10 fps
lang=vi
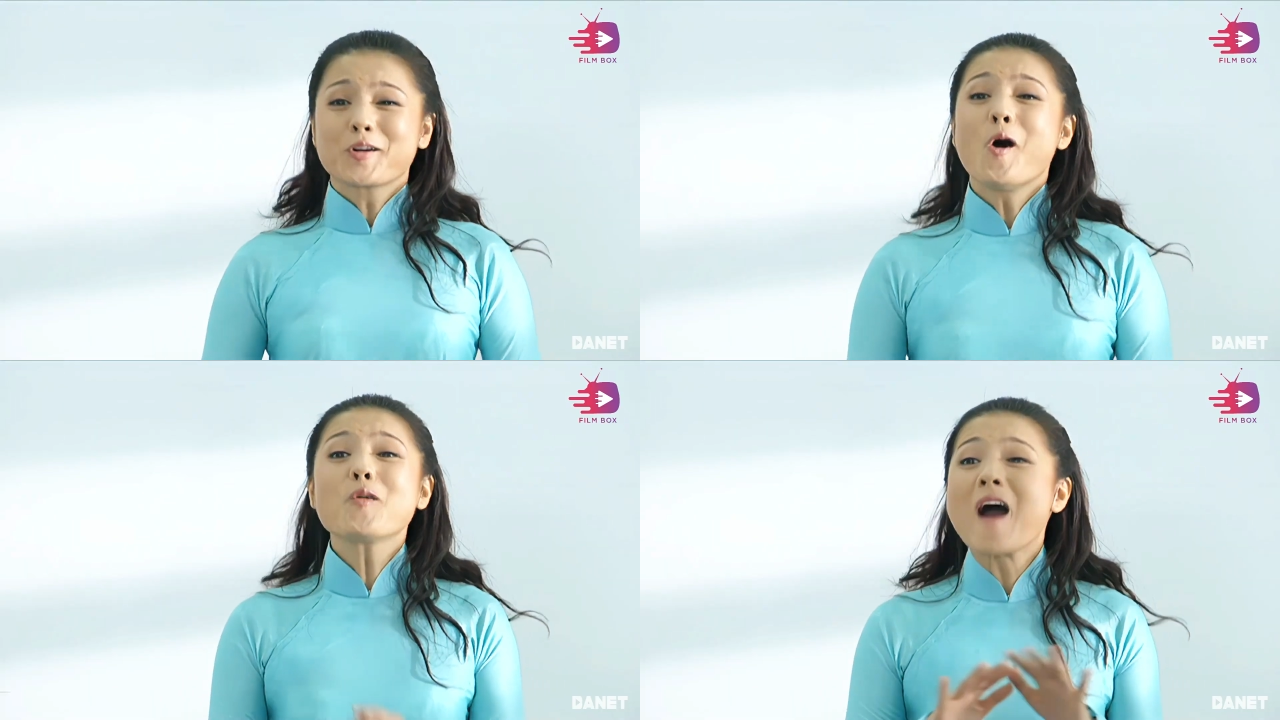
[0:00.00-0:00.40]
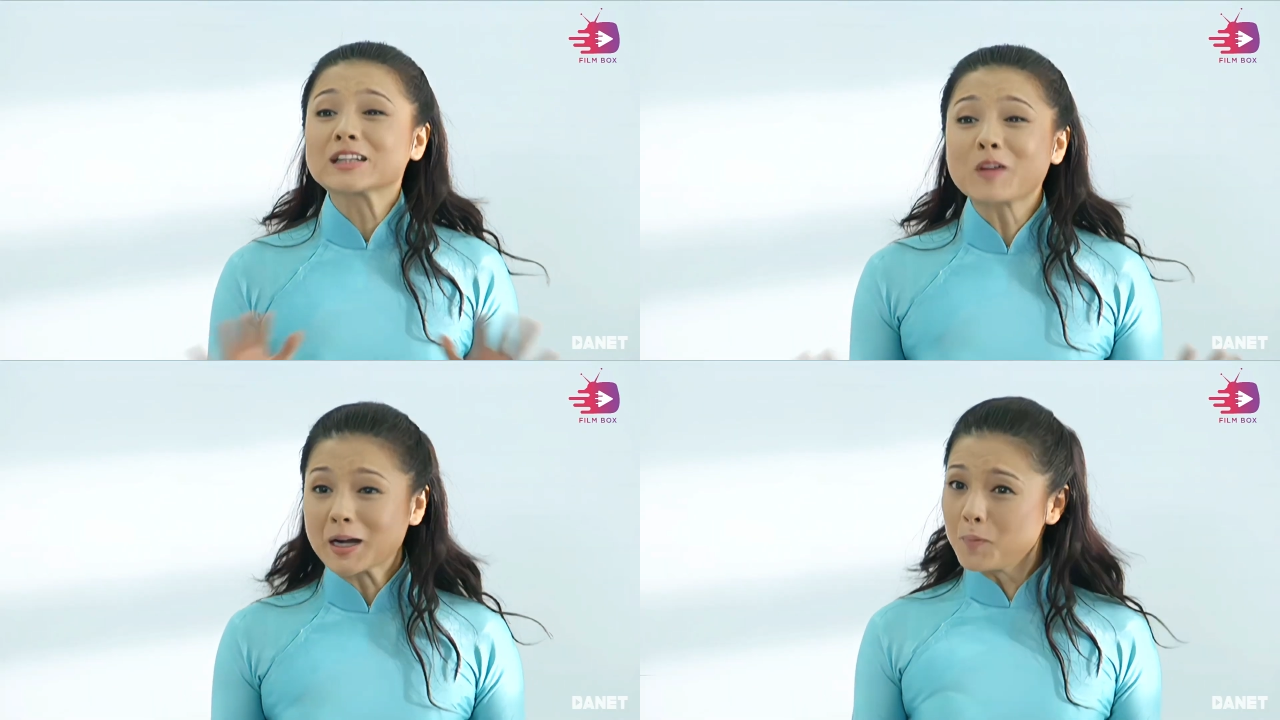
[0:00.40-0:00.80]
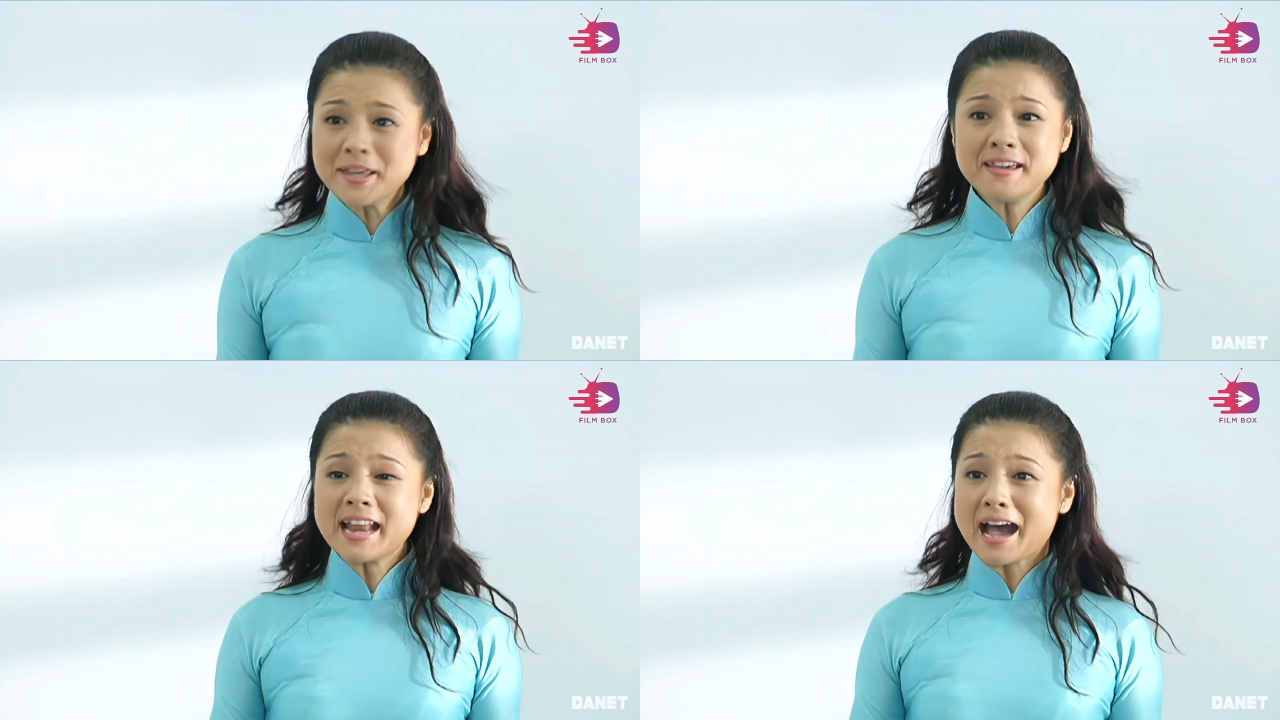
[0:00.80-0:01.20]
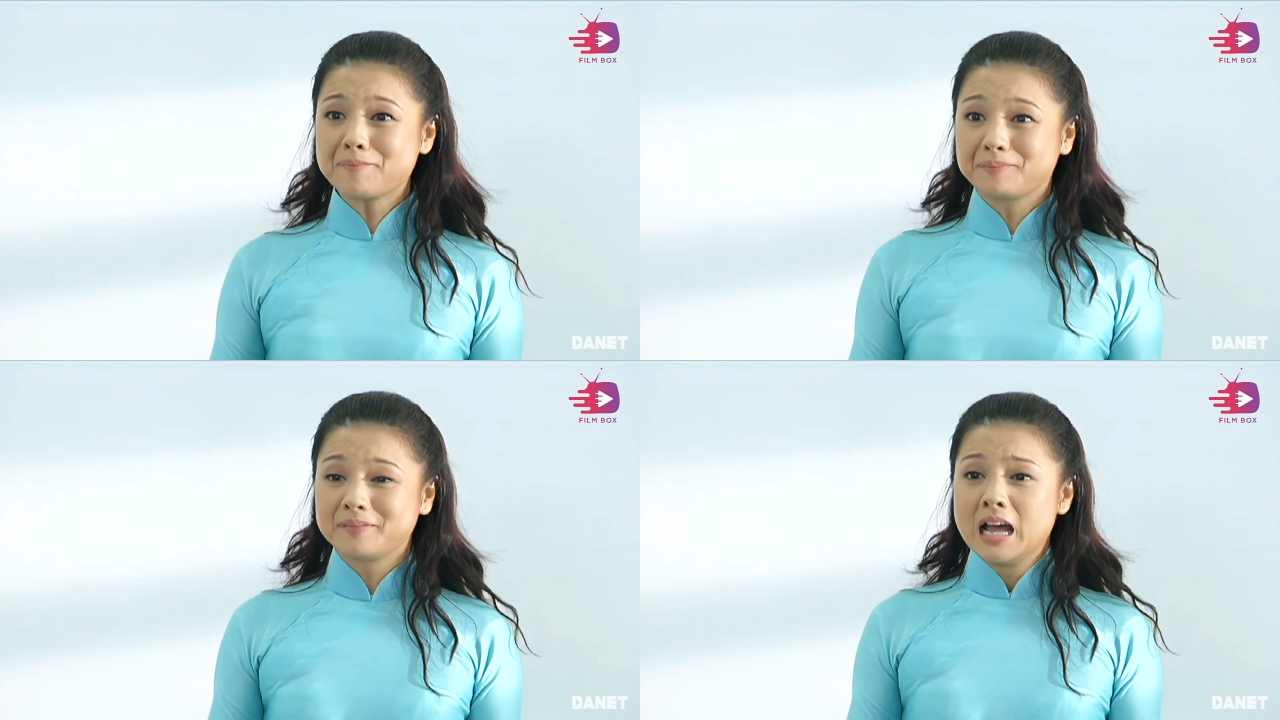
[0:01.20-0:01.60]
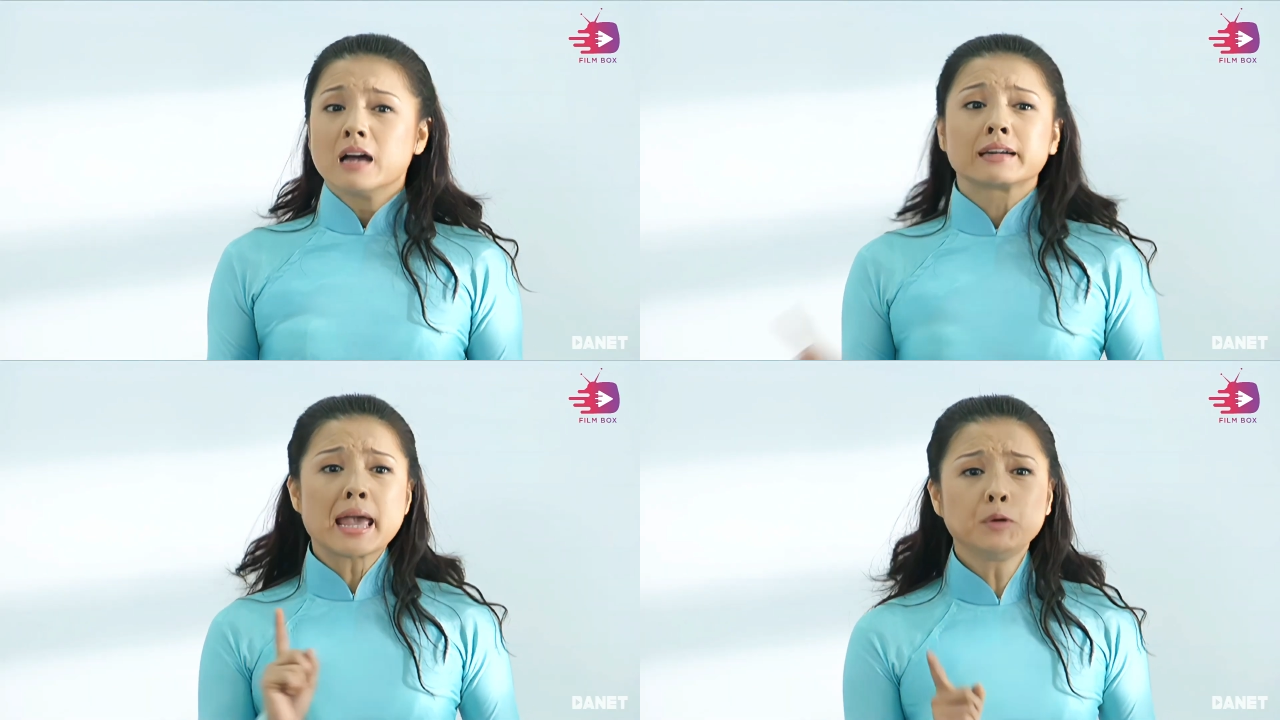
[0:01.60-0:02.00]
Cô hoàn toàn đồng ý với Nam.
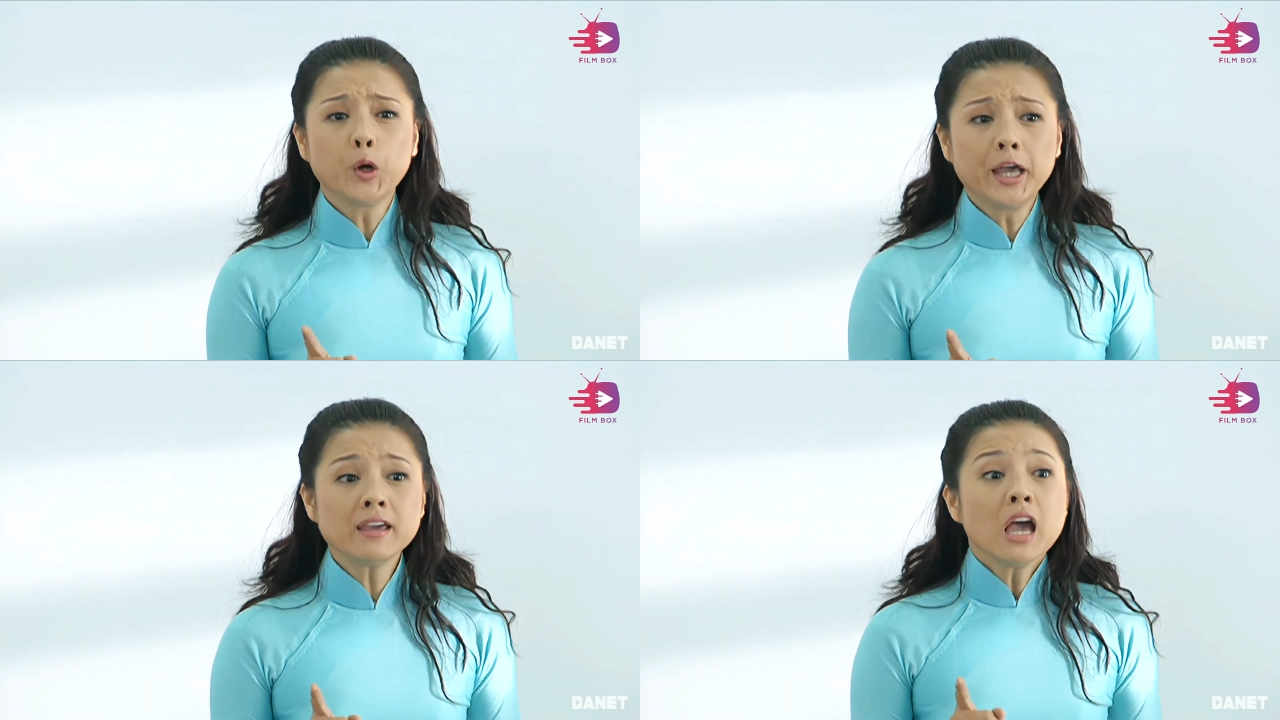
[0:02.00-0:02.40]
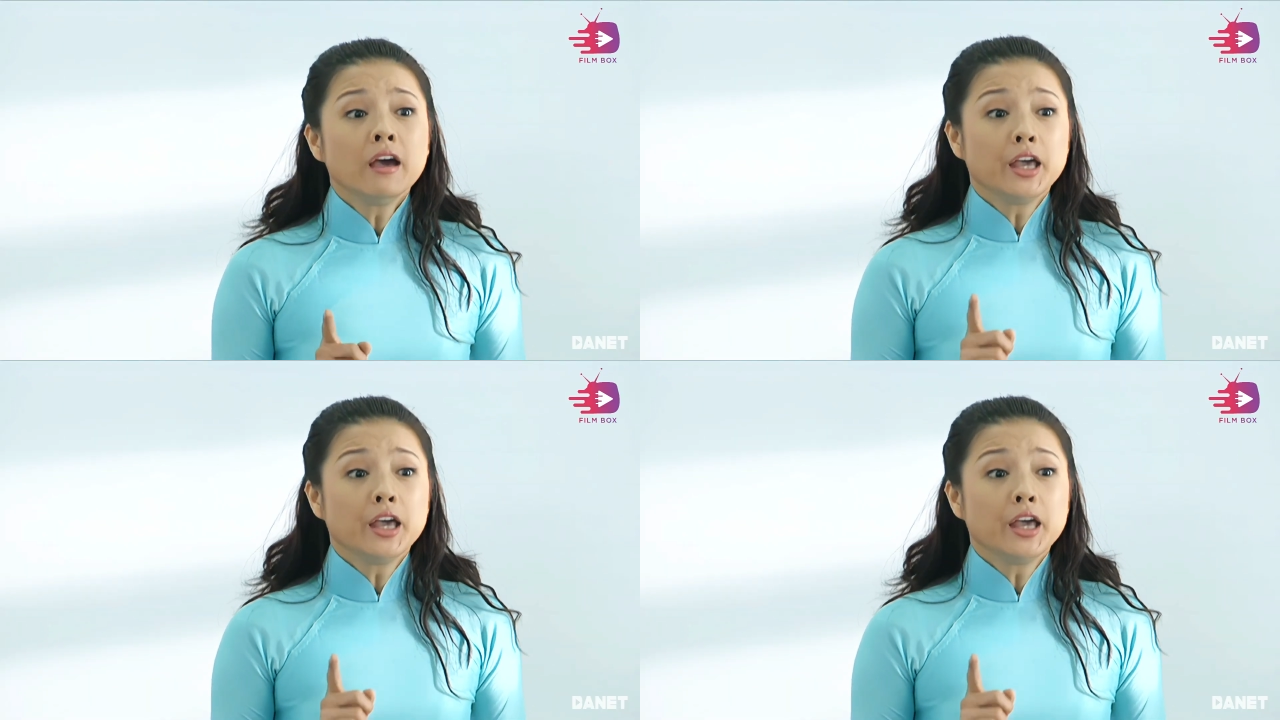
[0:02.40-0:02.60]
Các em lưu ý,